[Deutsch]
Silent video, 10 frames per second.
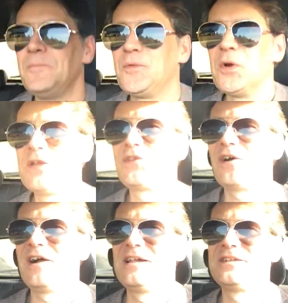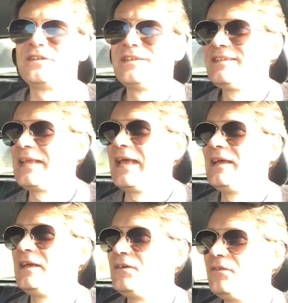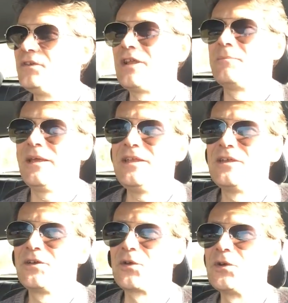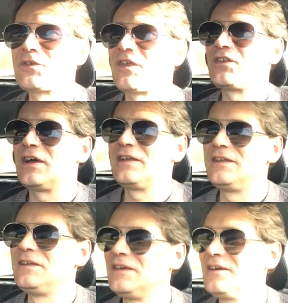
durchzuhalten wird am Ende größer sein,